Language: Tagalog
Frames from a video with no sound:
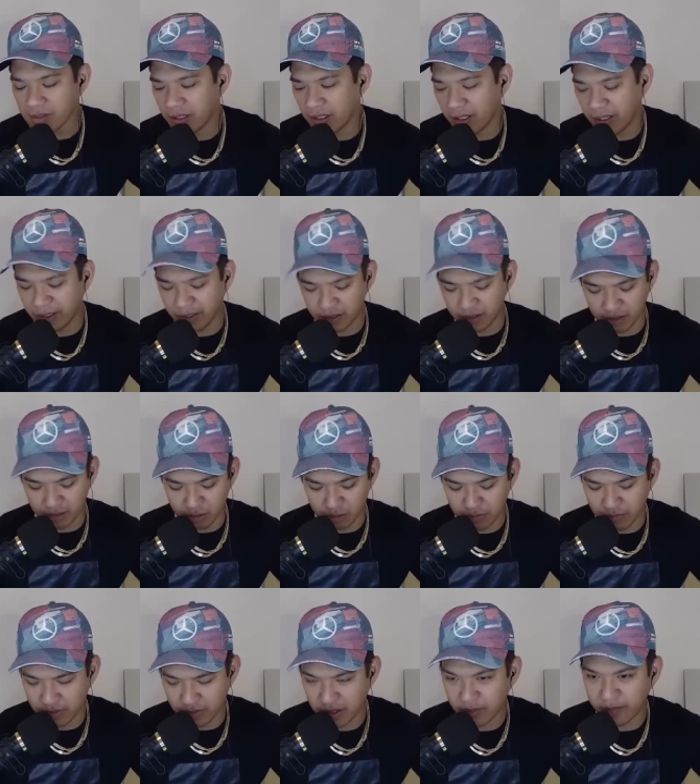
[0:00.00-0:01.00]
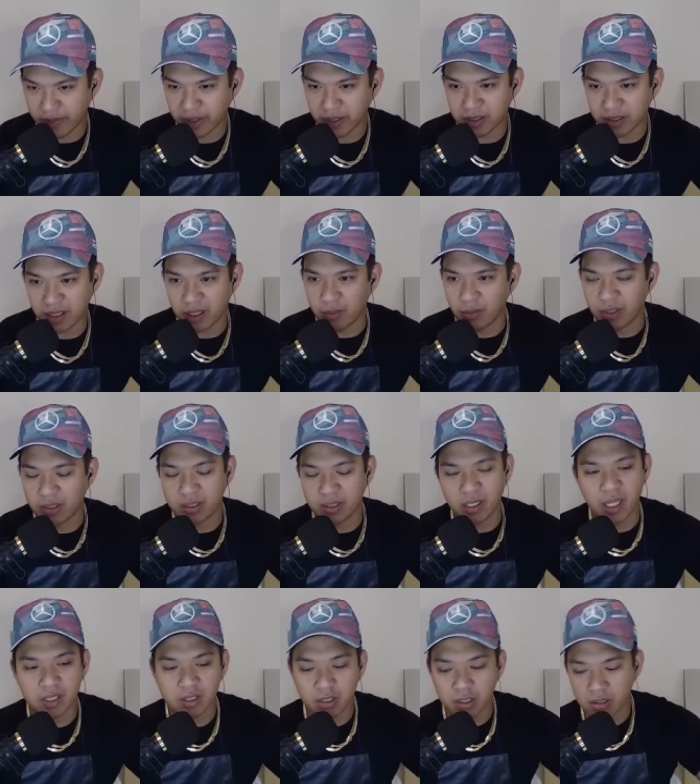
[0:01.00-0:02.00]
Ay, nako, mga pinklawan.
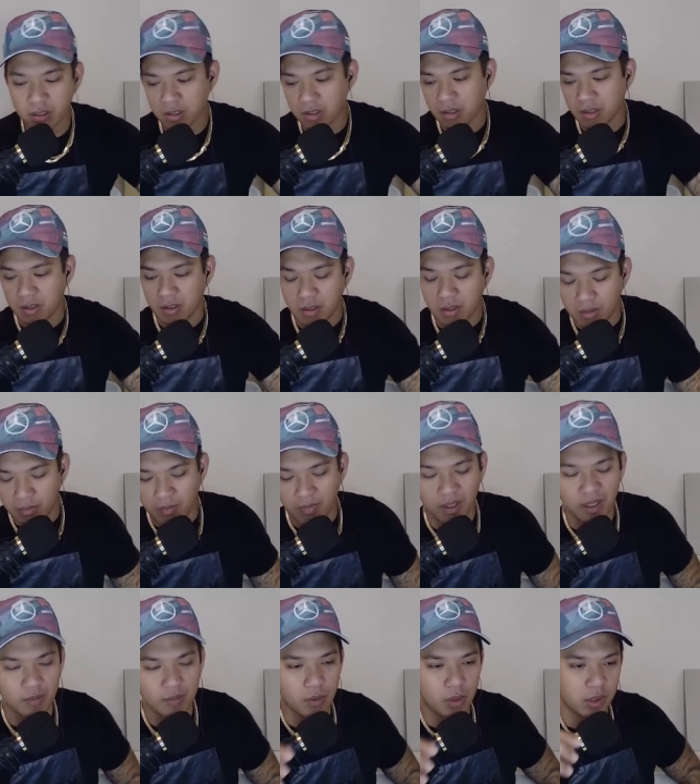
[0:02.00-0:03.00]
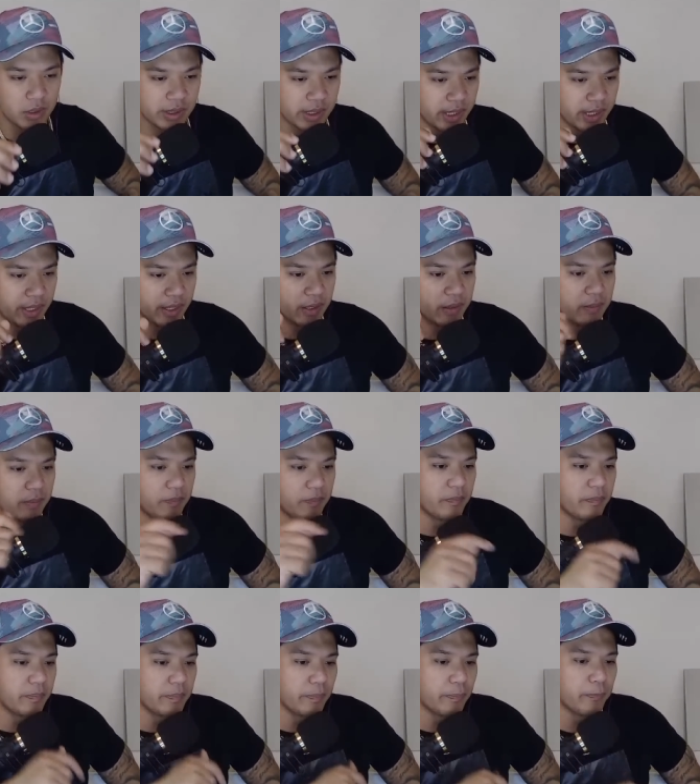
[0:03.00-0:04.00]
Eto, mga bossing,
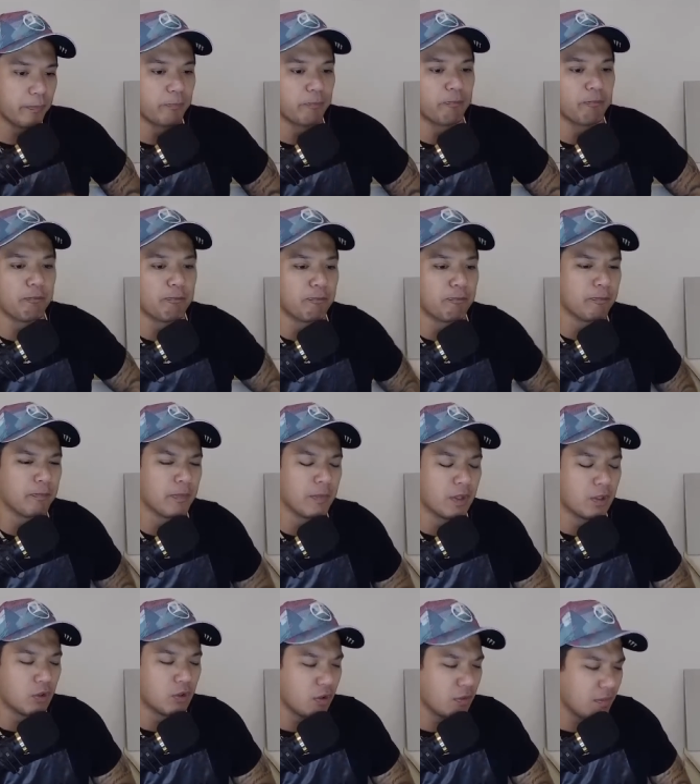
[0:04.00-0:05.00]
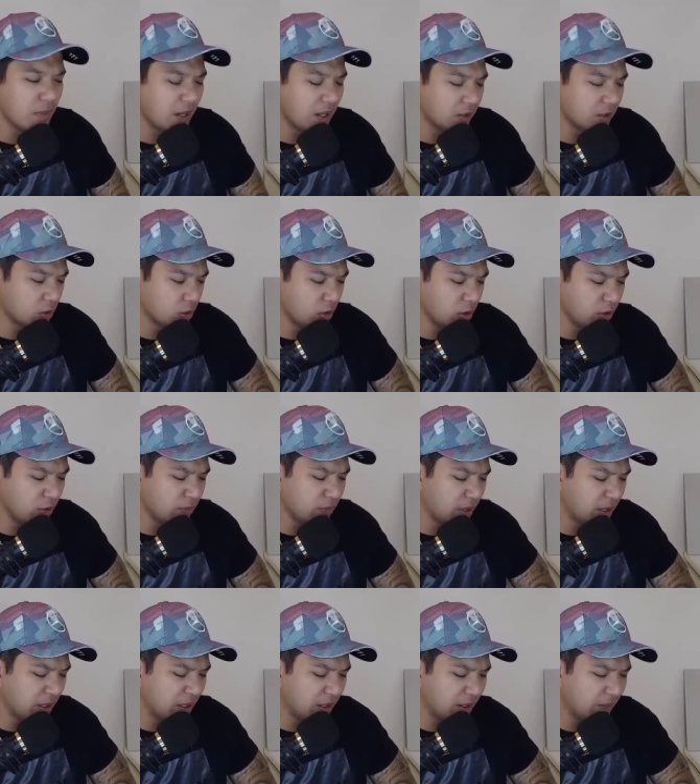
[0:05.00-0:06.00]
itong mga to, yung
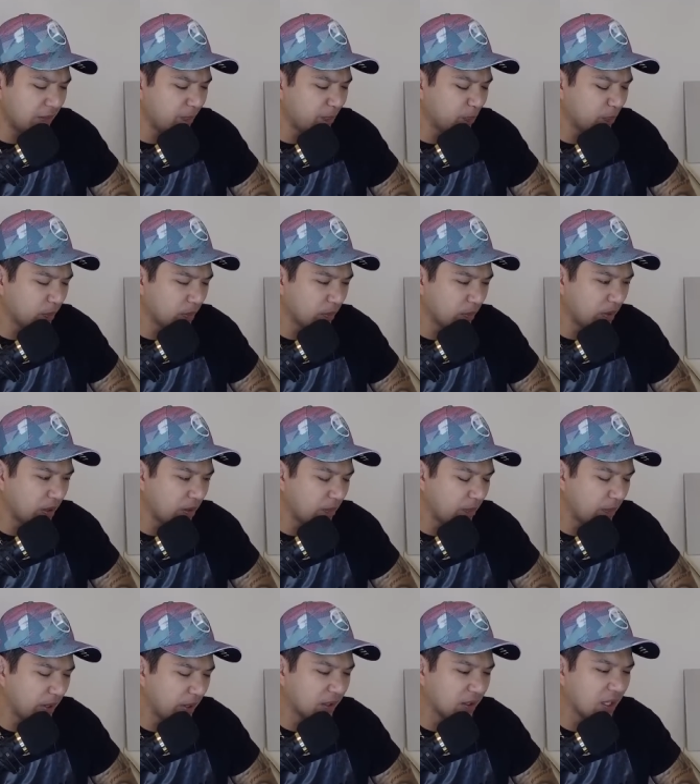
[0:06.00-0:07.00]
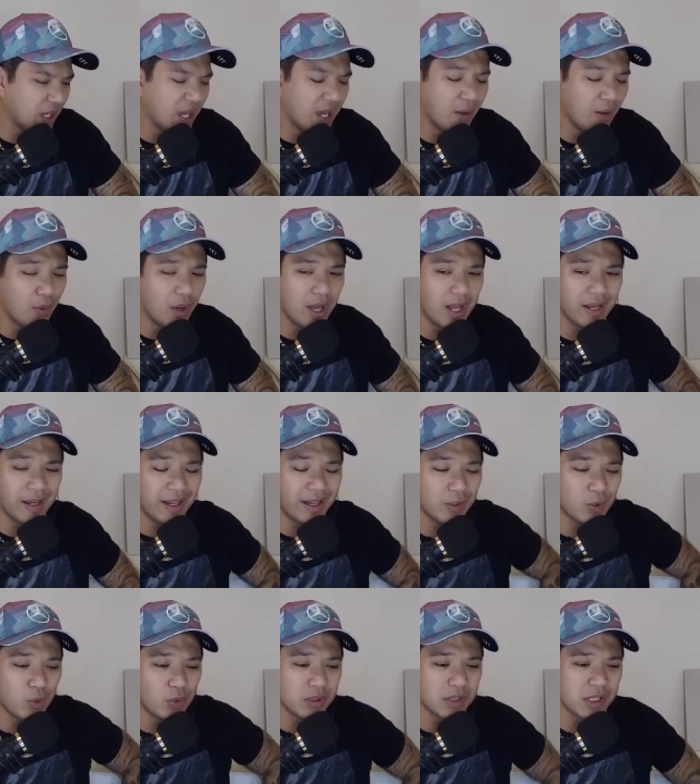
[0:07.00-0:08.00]
mga mga pinklawan at
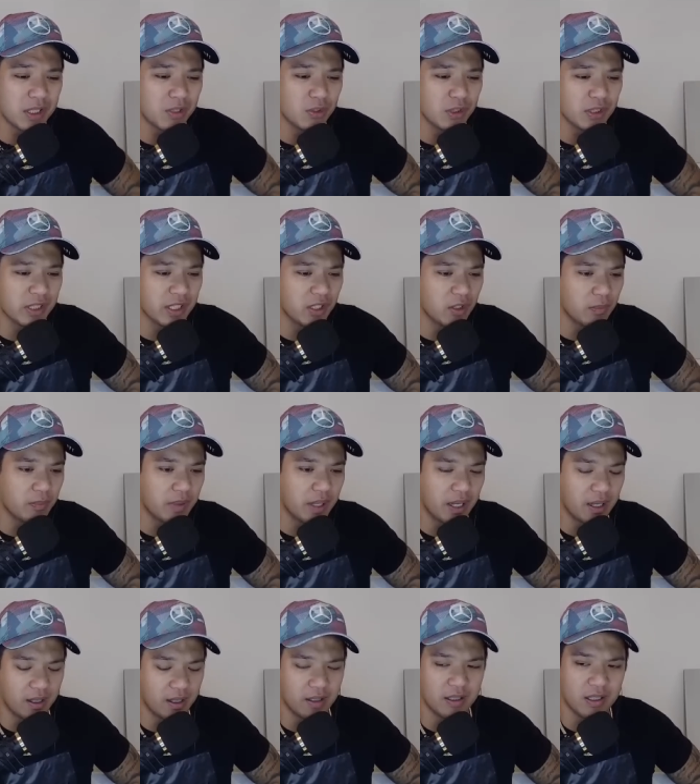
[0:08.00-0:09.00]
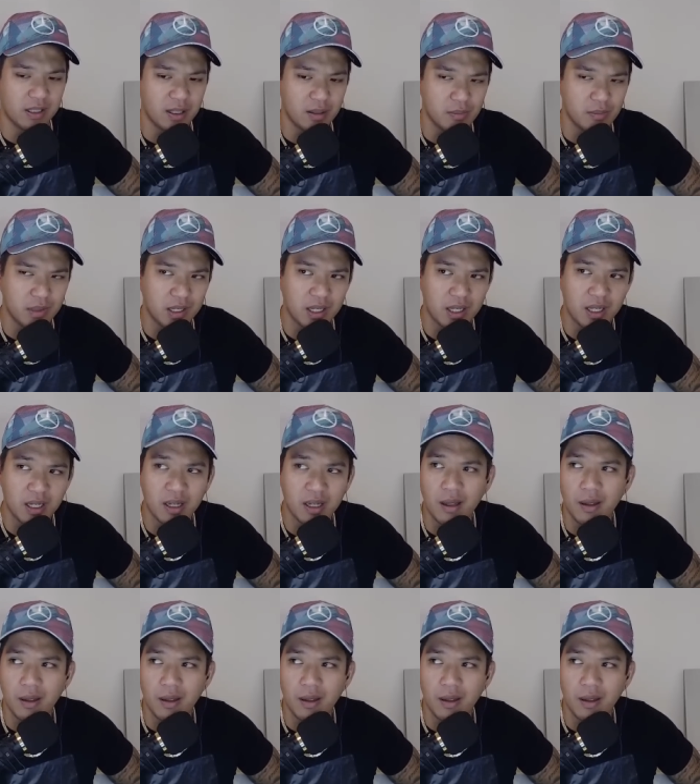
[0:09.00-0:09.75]
kung sino-sino pa na mga